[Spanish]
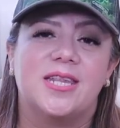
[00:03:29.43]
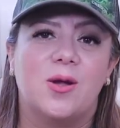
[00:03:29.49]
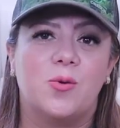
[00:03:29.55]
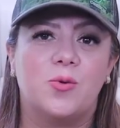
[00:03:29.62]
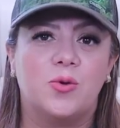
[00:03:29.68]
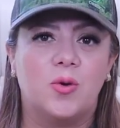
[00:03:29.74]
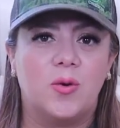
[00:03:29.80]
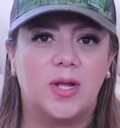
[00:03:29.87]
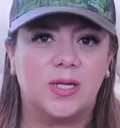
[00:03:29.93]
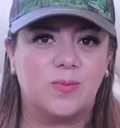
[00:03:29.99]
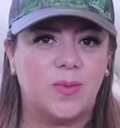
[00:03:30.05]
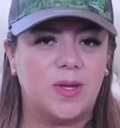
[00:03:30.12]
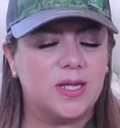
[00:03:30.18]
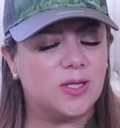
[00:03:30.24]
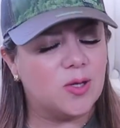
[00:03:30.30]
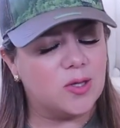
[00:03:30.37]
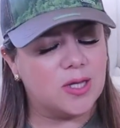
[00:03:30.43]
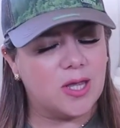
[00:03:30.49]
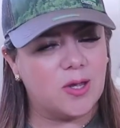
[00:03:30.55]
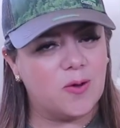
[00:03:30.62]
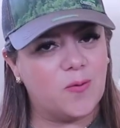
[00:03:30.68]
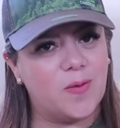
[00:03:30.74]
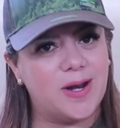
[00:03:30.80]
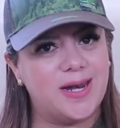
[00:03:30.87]
si aún no lo has visto, te
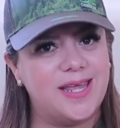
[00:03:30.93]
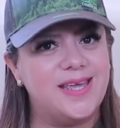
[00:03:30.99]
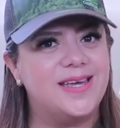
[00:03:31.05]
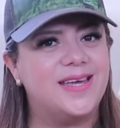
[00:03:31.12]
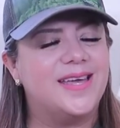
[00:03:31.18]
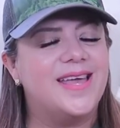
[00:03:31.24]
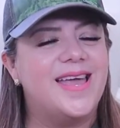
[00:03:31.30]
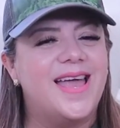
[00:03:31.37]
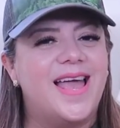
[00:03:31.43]
dejo el link